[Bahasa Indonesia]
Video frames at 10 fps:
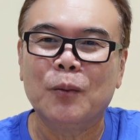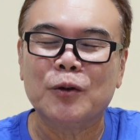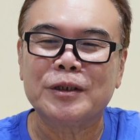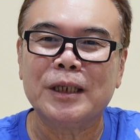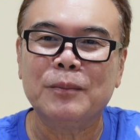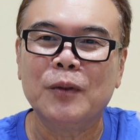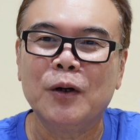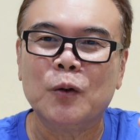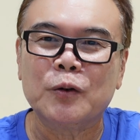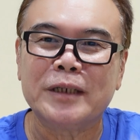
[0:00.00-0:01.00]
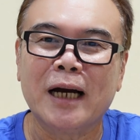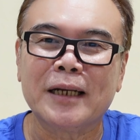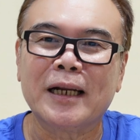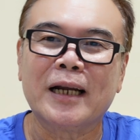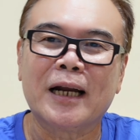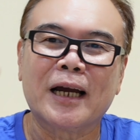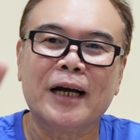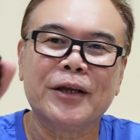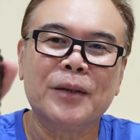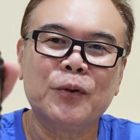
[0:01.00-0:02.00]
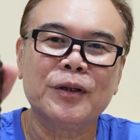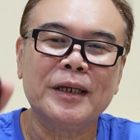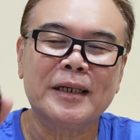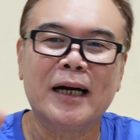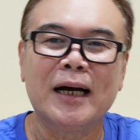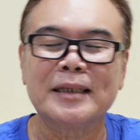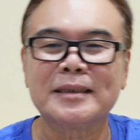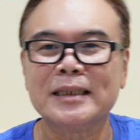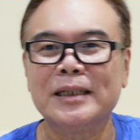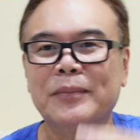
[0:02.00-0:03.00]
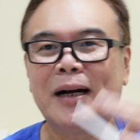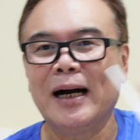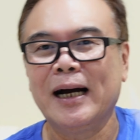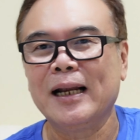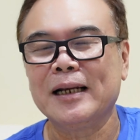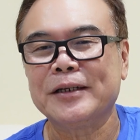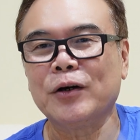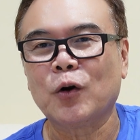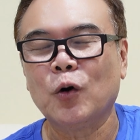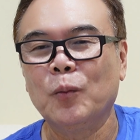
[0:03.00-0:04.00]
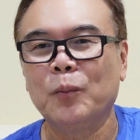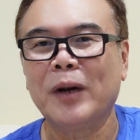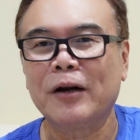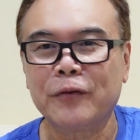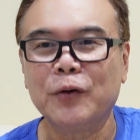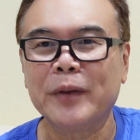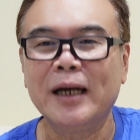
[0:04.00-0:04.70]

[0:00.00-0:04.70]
musim hujan dan harganya pun tidak semahal Dior Home Parfum